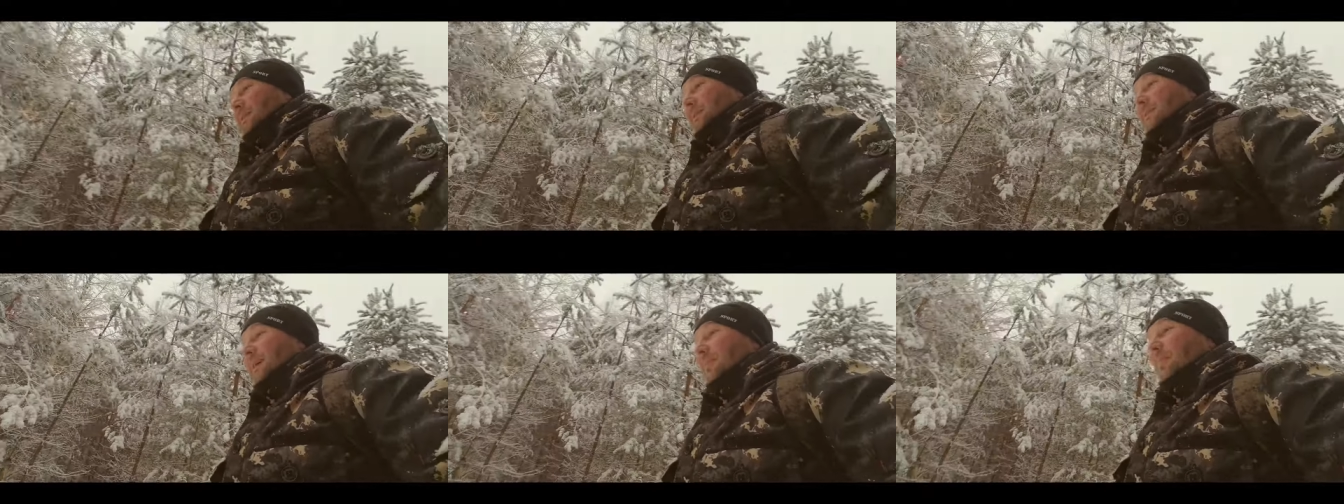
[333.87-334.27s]

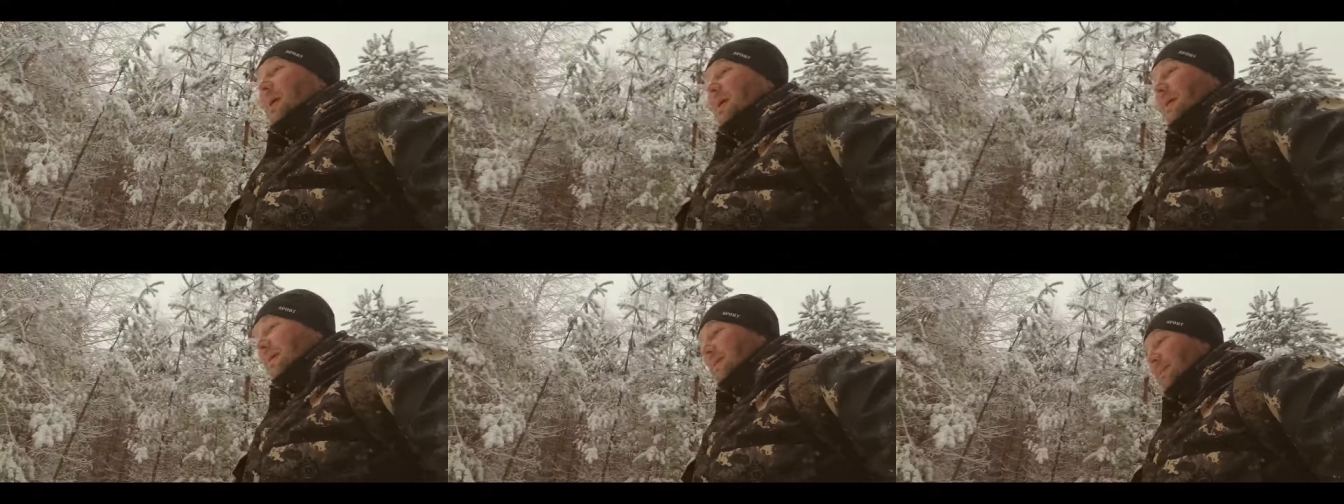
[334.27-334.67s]
нам
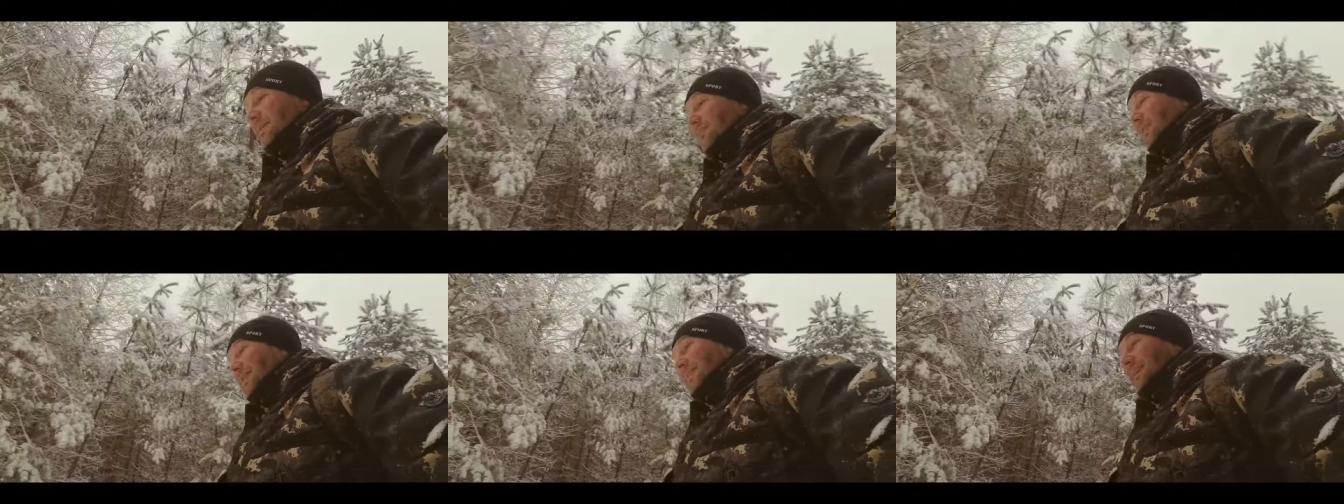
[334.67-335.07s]
не
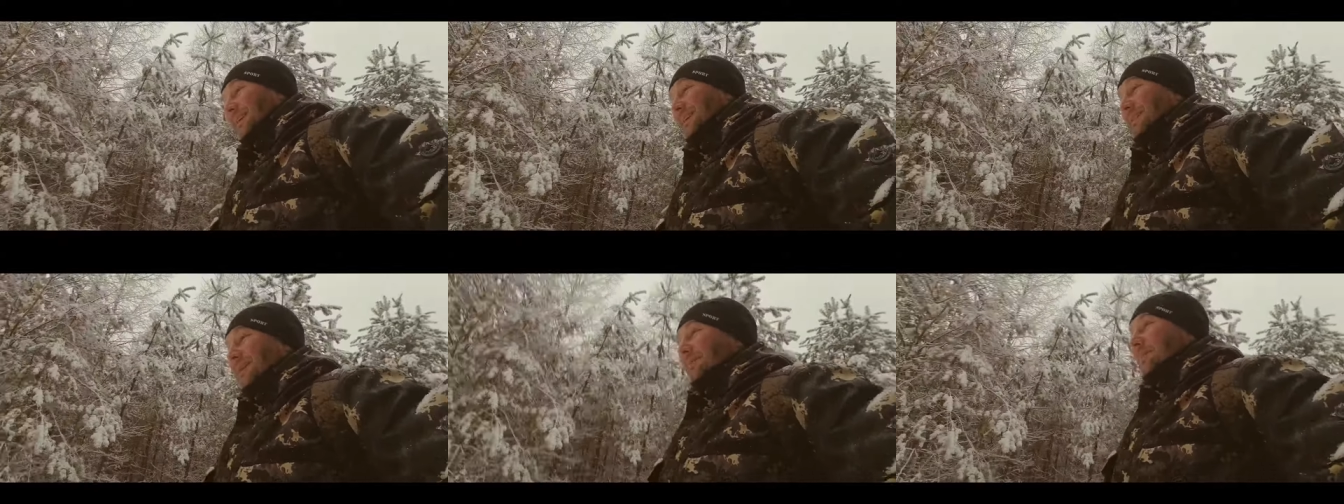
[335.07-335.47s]

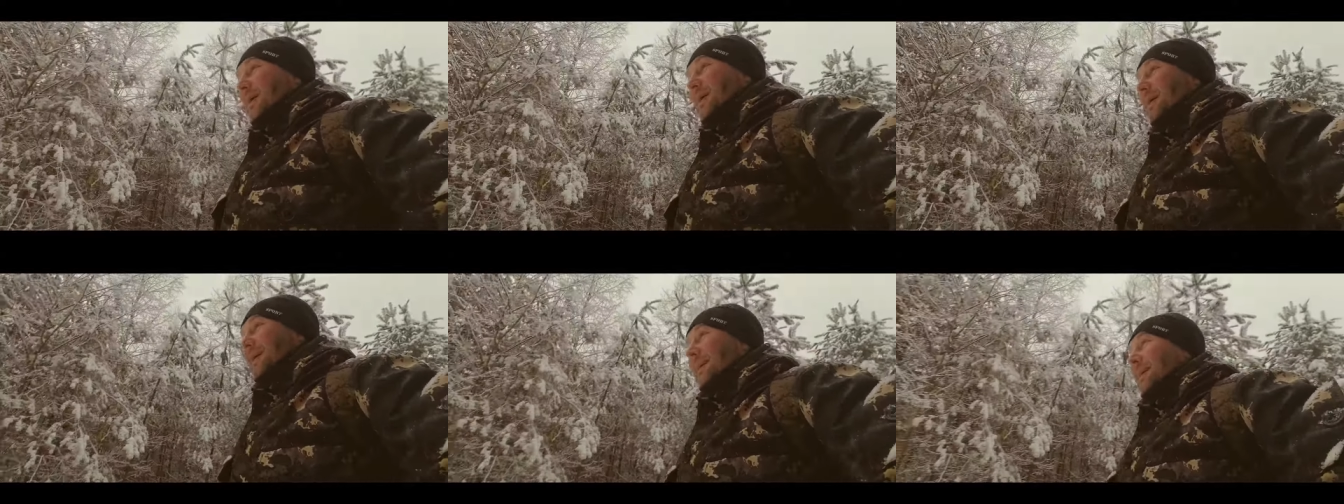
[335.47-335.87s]
хватает там
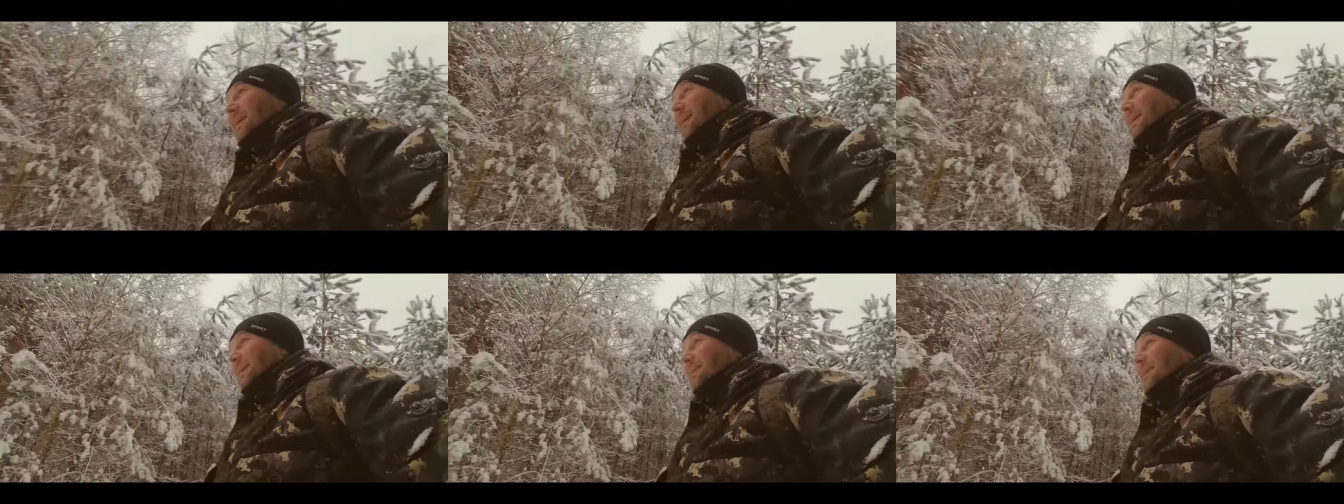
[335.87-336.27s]

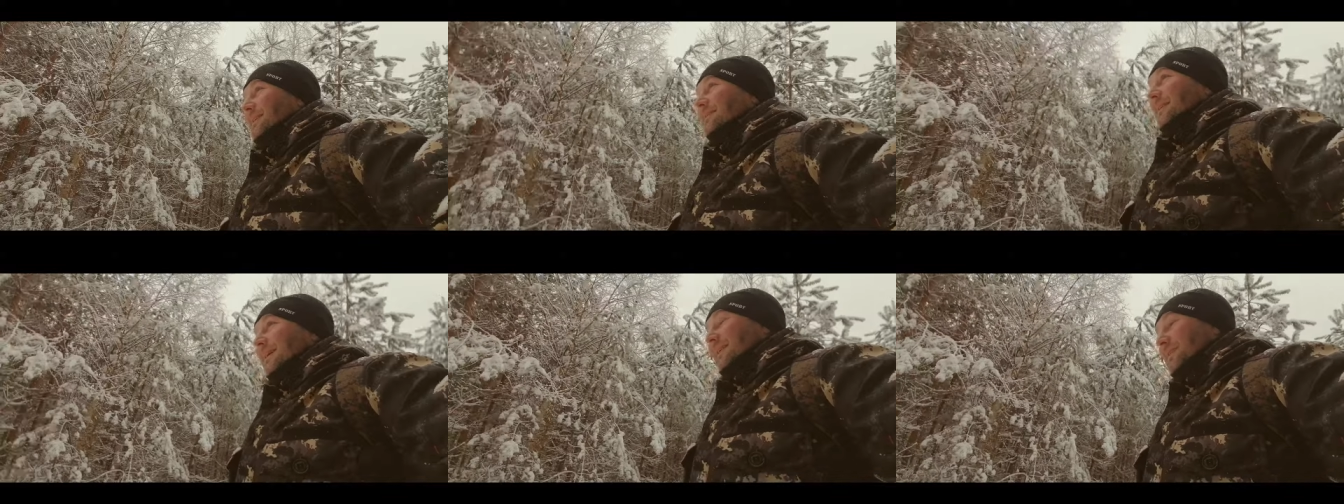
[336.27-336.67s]

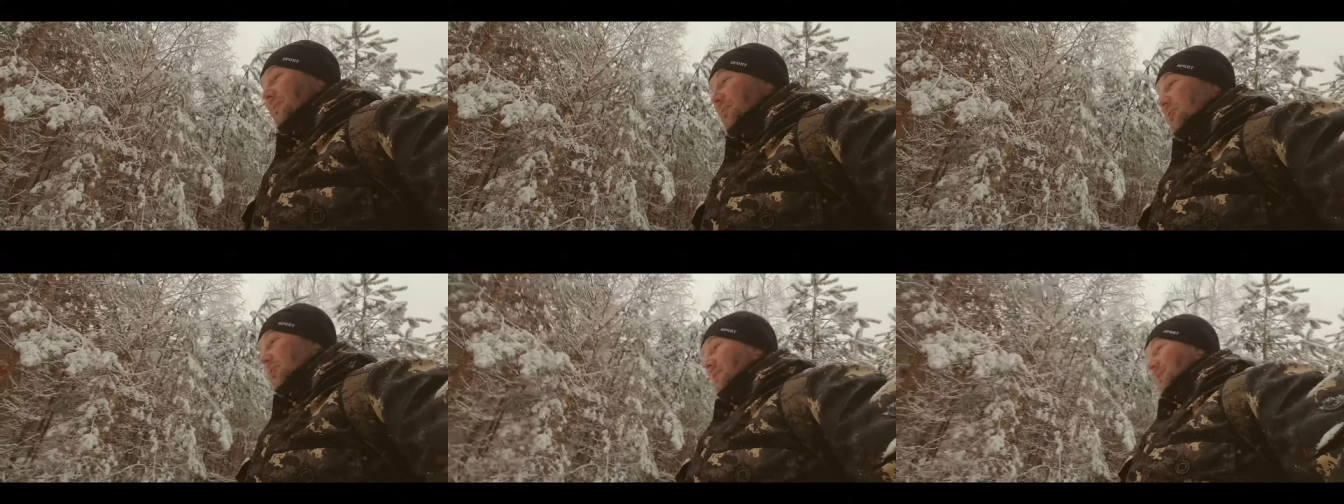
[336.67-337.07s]

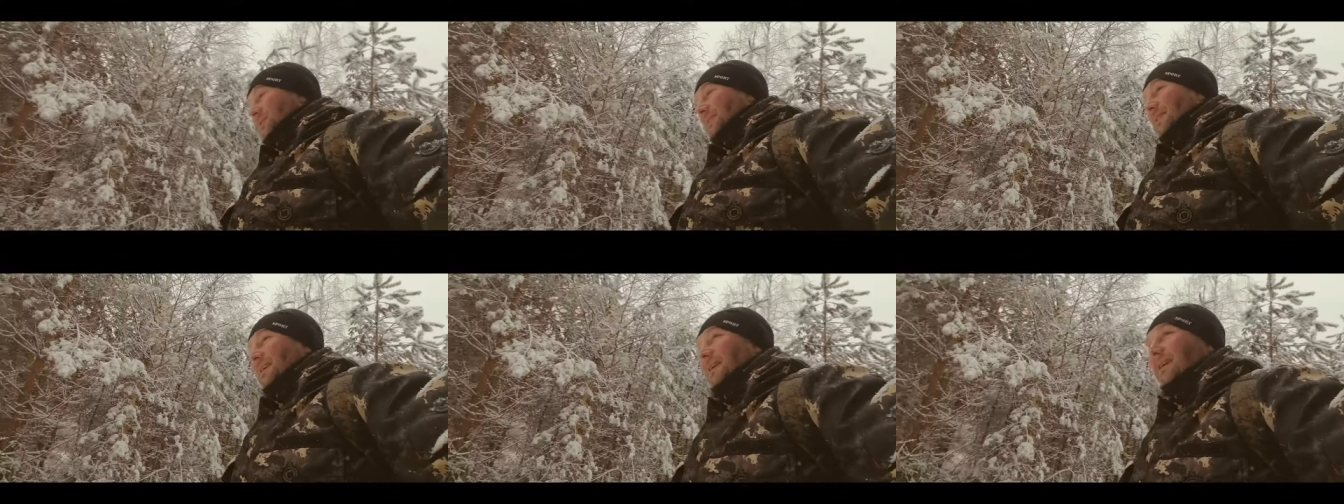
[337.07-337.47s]
адреналинчика,
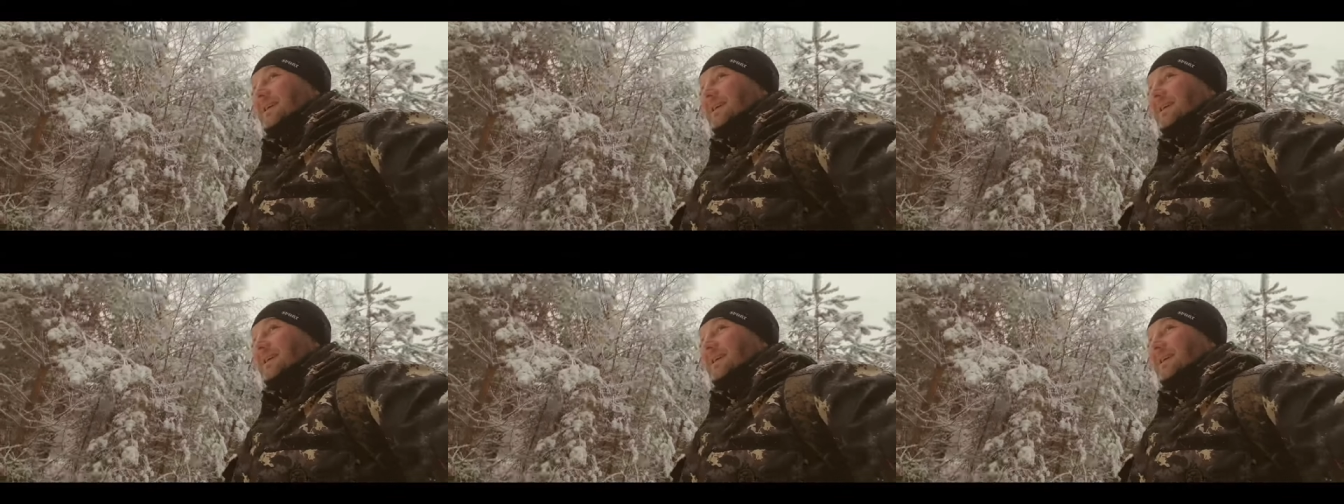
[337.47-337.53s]
да,